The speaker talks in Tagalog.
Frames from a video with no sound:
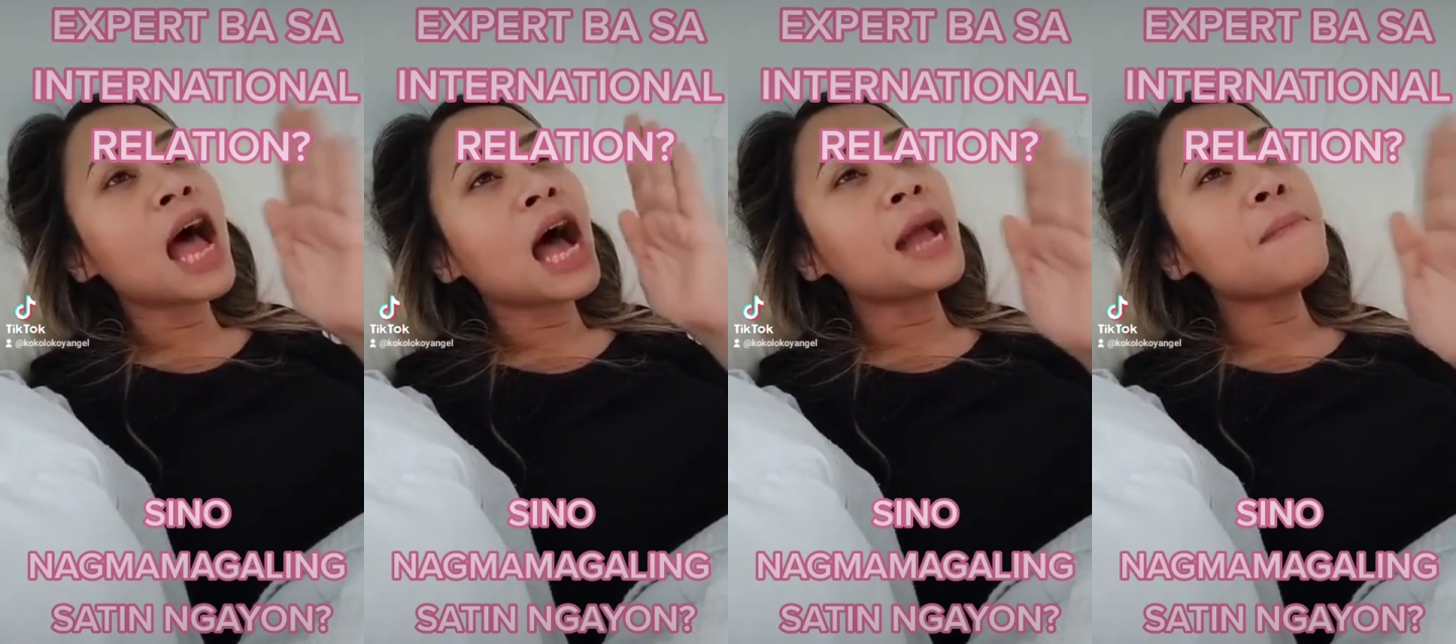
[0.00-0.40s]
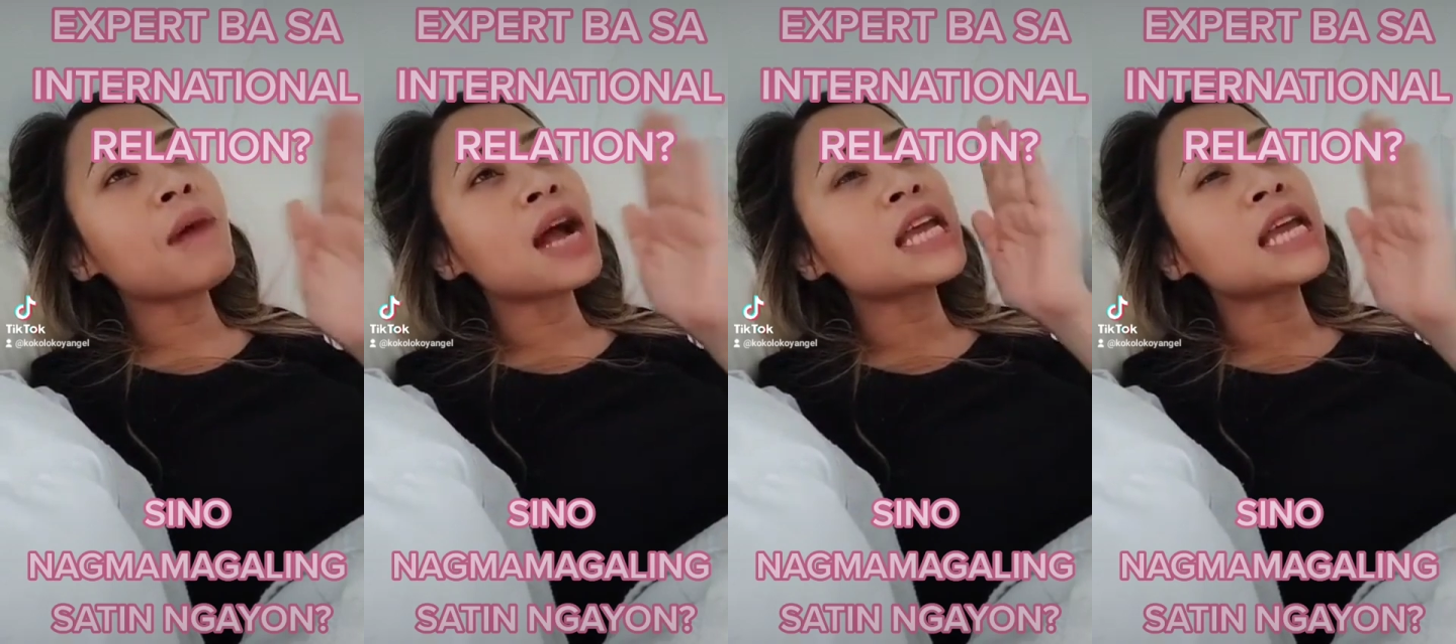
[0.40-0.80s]
ay
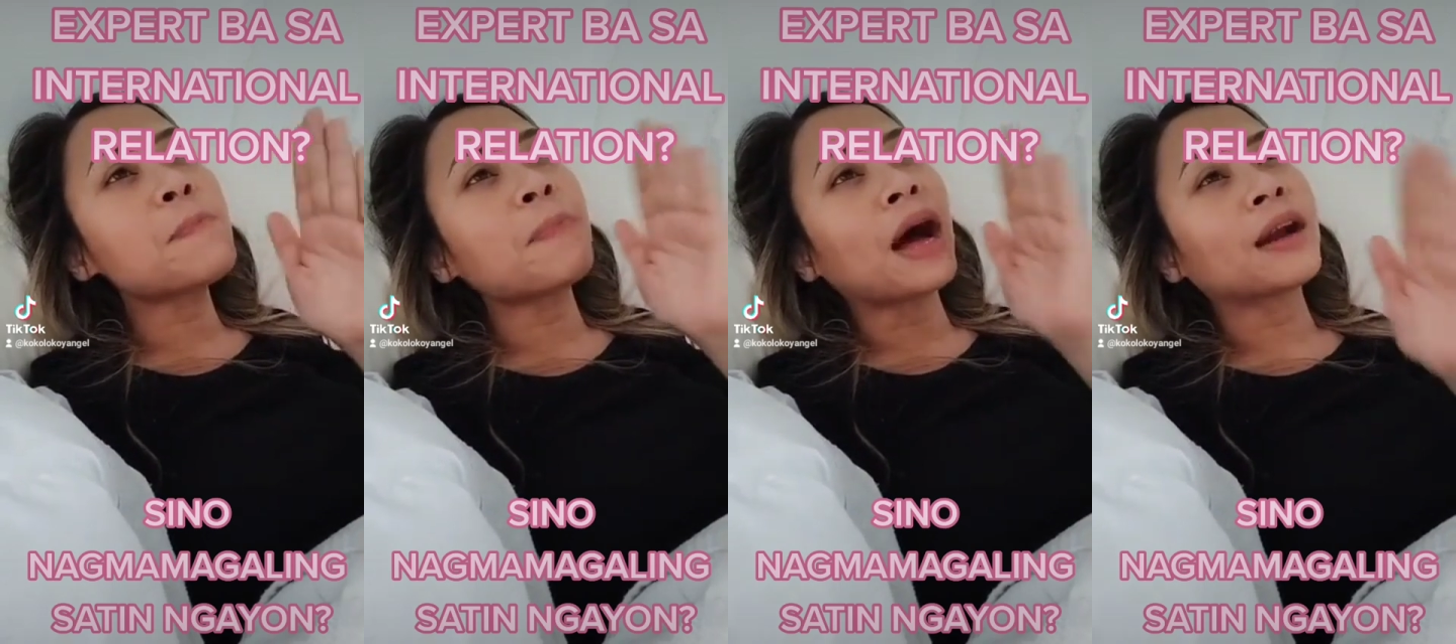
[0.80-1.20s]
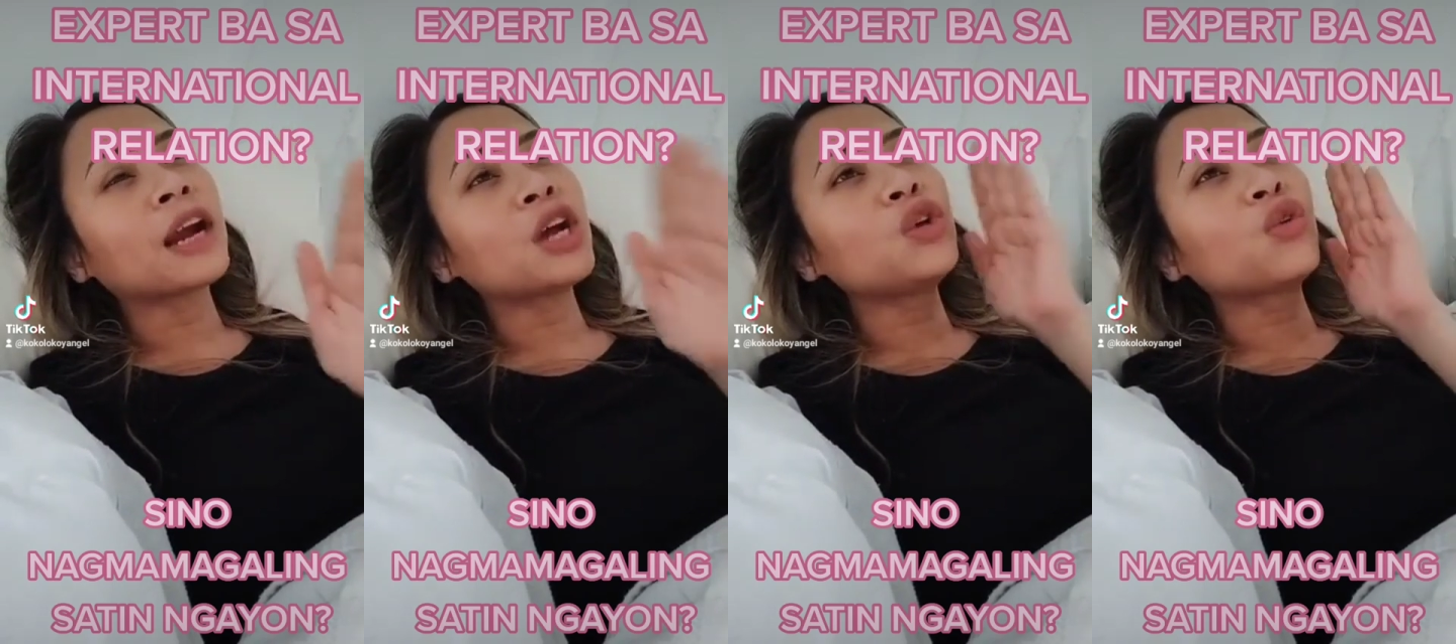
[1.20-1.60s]
maging
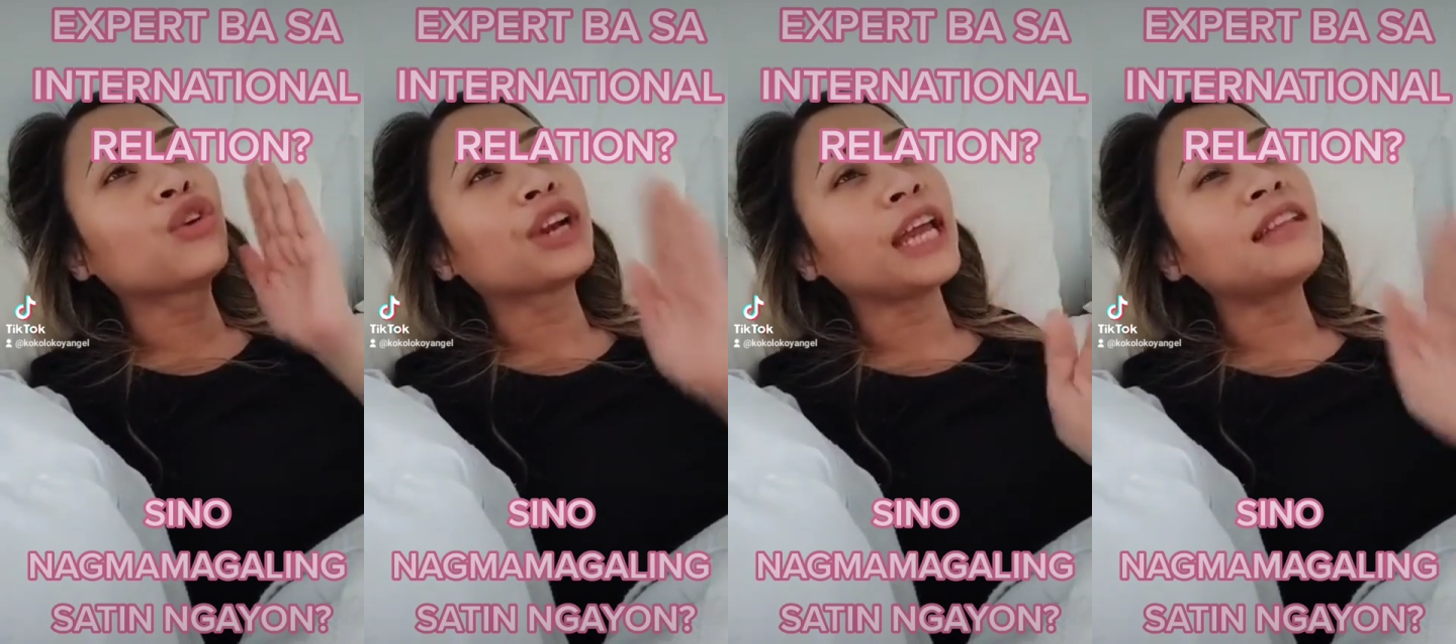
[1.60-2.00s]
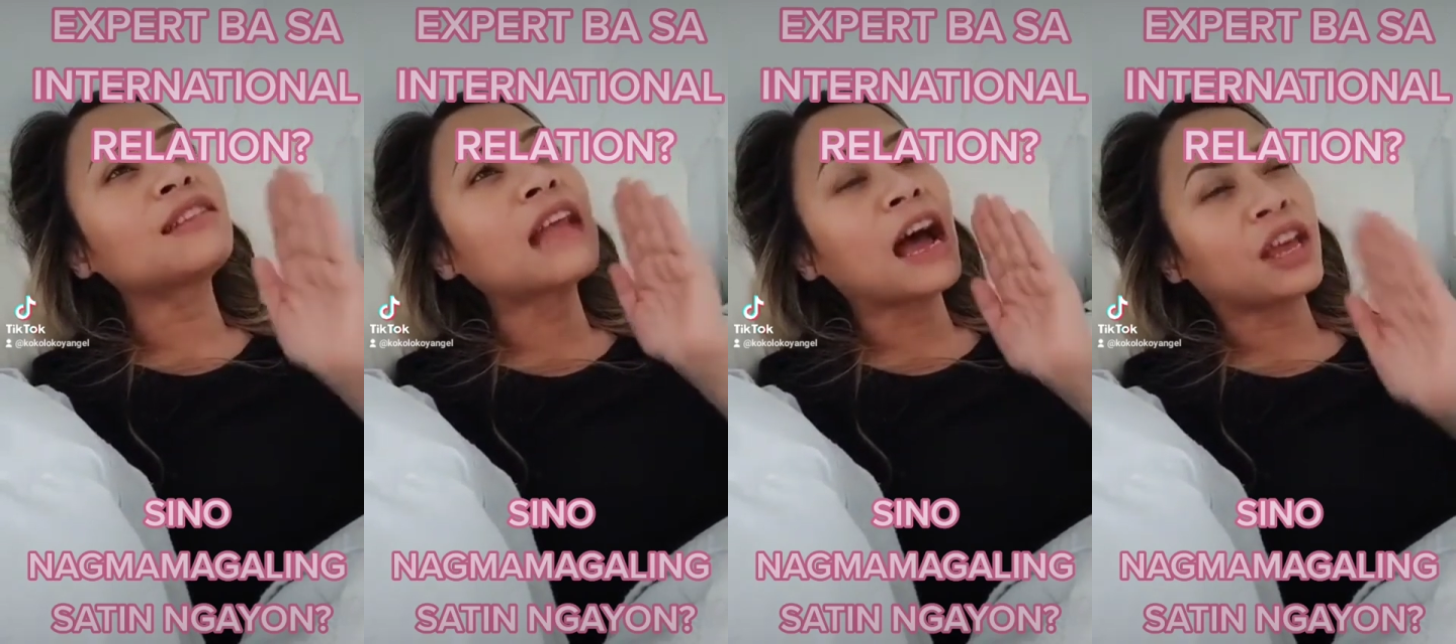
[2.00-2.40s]
parang Ukraine
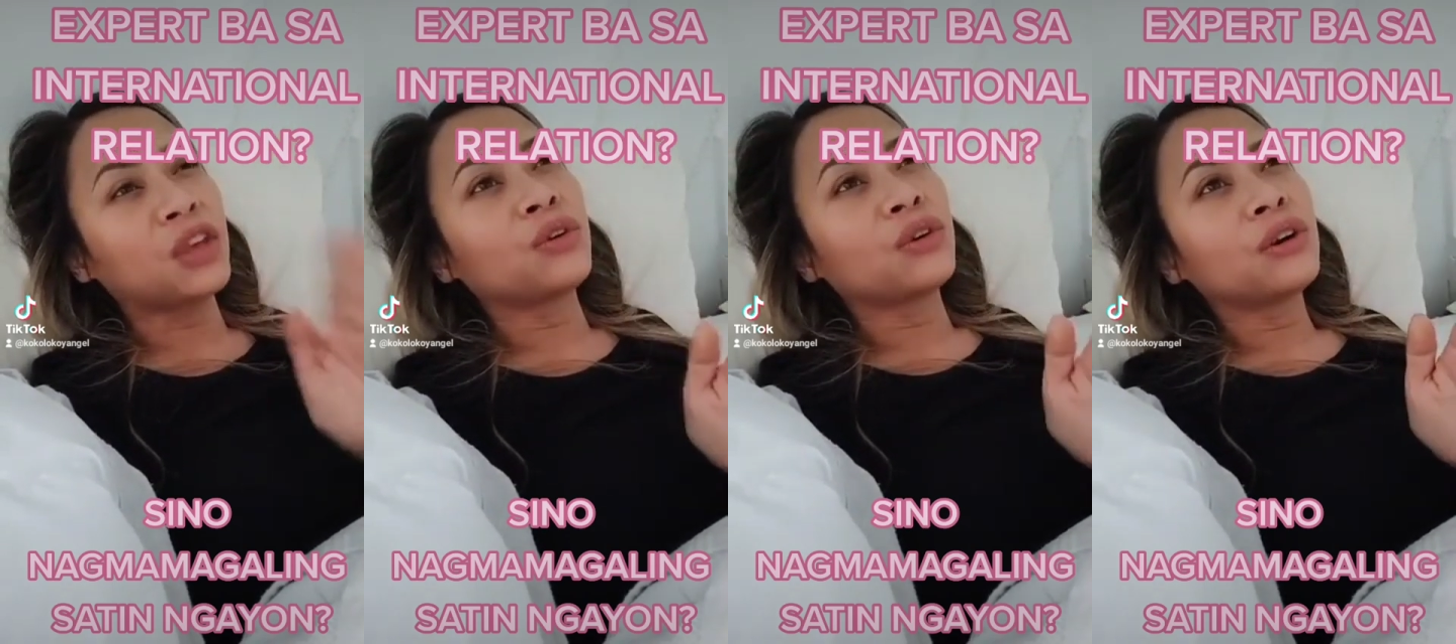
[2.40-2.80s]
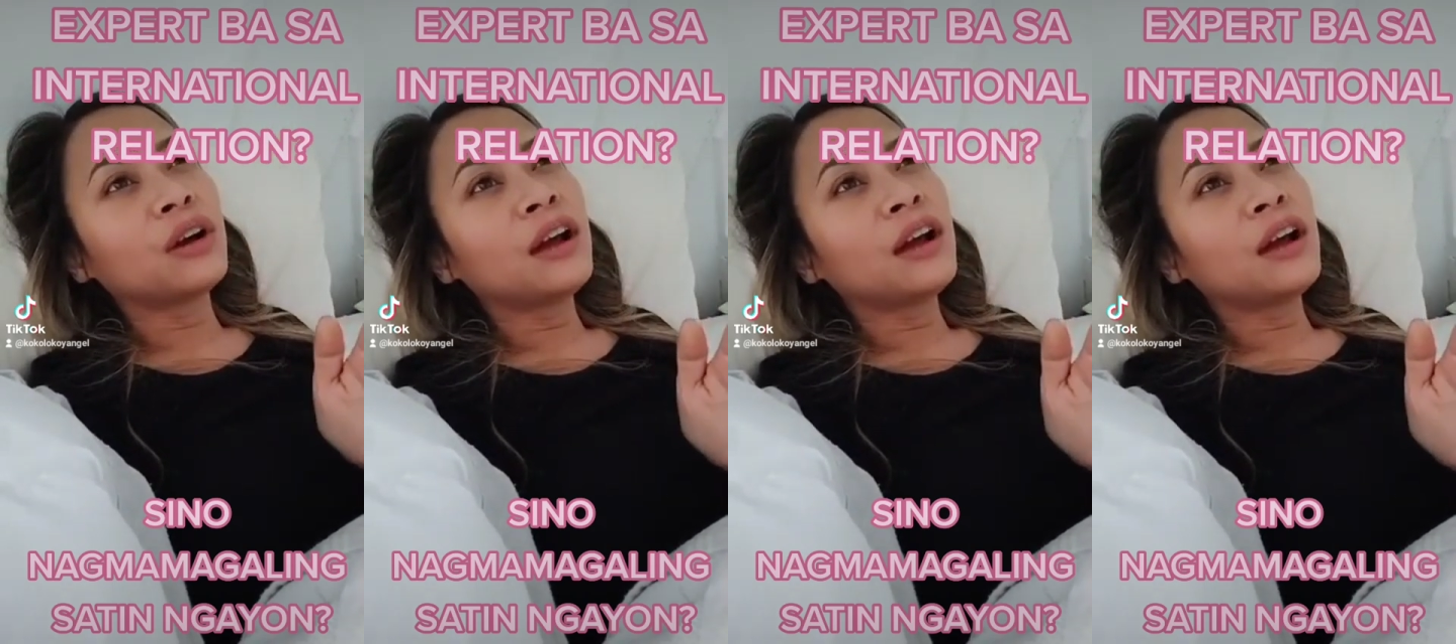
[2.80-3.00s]
tayo.